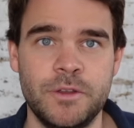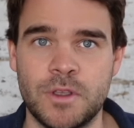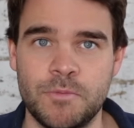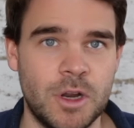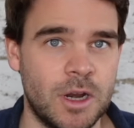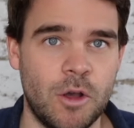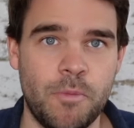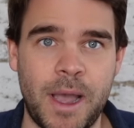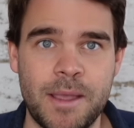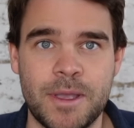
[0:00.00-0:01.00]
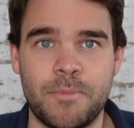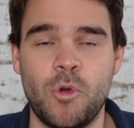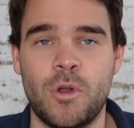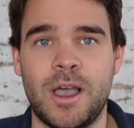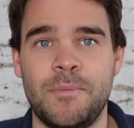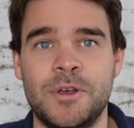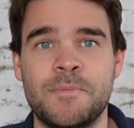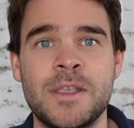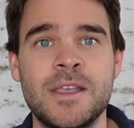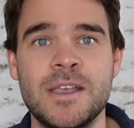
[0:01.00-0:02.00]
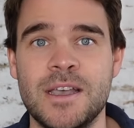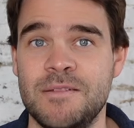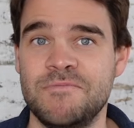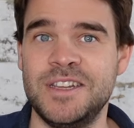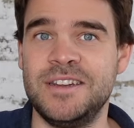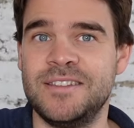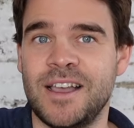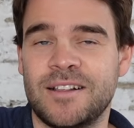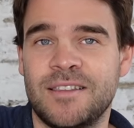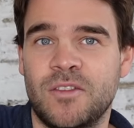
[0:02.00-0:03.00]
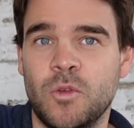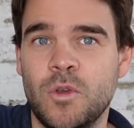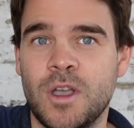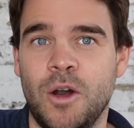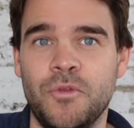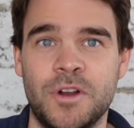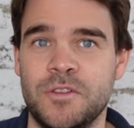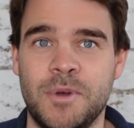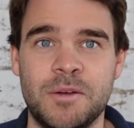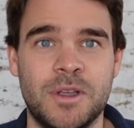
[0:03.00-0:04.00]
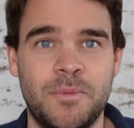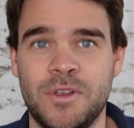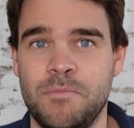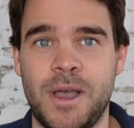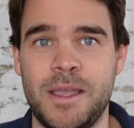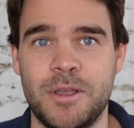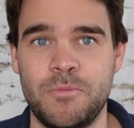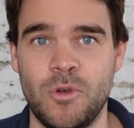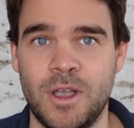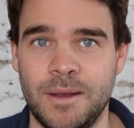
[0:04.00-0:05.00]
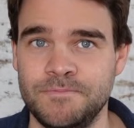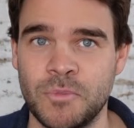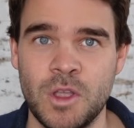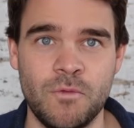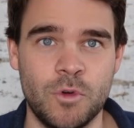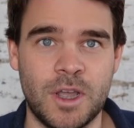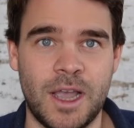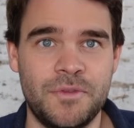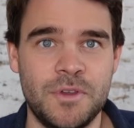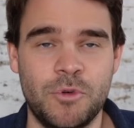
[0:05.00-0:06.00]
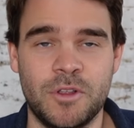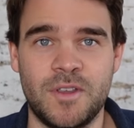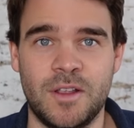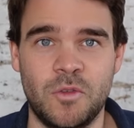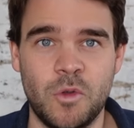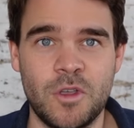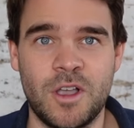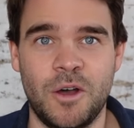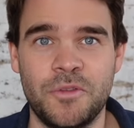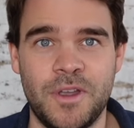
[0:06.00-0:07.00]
Es gibt ja dann auch Buyback-Programme, ähm, die diese Aktien zurückkaufen. Also manchmal gibt es ein Buyback-Programm, wo 3-4% zurückgekauft